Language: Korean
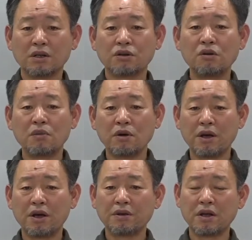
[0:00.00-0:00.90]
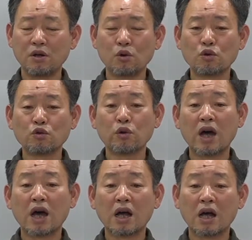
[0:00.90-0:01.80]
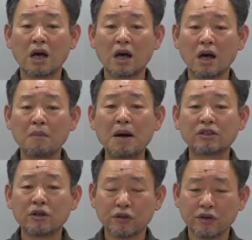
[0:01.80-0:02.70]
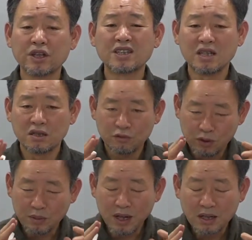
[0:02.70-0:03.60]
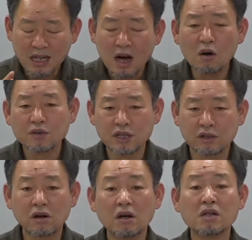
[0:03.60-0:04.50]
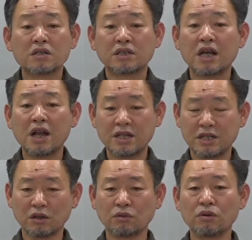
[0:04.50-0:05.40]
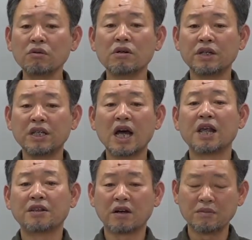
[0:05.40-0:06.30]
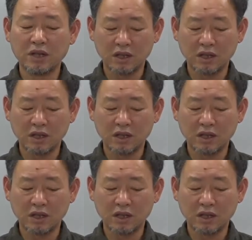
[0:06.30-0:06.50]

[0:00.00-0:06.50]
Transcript: 설명해야 될 요소 중에 하나가 빠트렸던게 지금 우리가 말하는 상업시설, 즉 재래시장도 이 안에 들어갑니다.